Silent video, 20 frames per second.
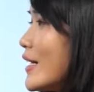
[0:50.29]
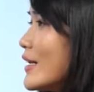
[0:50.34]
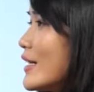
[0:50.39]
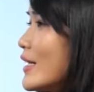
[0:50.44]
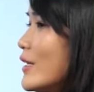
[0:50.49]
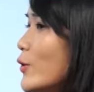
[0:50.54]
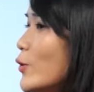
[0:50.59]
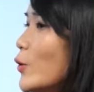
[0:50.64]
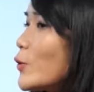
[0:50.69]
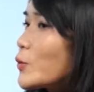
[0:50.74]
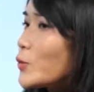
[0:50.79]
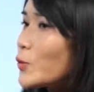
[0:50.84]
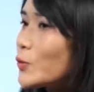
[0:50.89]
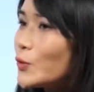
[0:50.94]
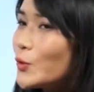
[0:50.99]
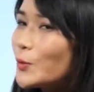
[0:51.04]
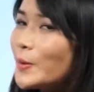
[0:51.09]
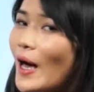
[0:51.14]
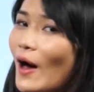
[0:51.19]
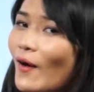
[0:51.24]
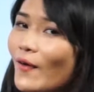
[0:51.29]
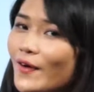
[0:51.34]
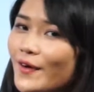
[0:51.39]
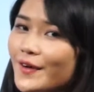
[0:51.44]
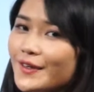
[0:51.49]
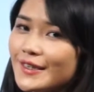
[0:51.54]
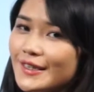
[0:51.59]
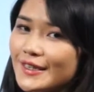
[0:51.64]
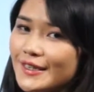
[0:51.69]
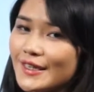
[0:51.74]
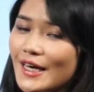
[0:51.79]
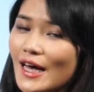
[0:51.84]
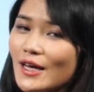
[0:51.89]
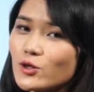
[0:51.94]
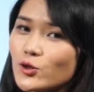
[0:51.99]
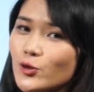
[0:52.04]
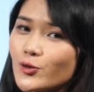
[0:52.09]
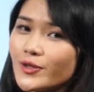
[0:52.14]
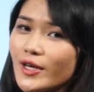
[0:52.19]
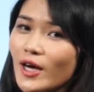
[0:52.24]
利用图表和题干
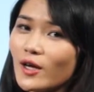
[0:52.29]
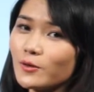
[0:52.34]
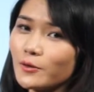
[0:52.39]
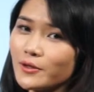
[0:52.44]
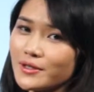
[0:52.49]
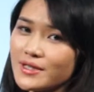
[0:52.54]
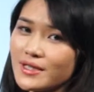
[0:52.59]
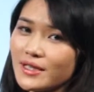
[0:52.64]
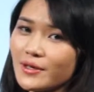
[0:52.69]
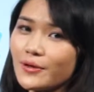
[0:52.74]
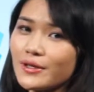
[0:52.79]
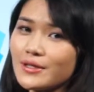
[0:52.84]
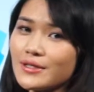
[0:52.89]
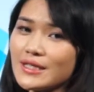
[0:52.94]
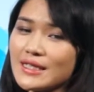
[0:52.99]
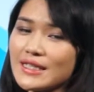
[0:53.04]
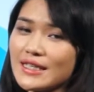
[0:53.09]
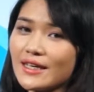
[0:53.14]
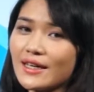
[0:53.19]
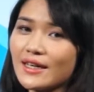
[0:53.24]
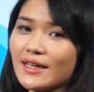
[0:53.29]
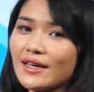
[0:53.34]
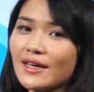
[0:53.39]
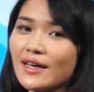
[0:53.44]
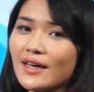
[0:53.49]
中的逻辑关系。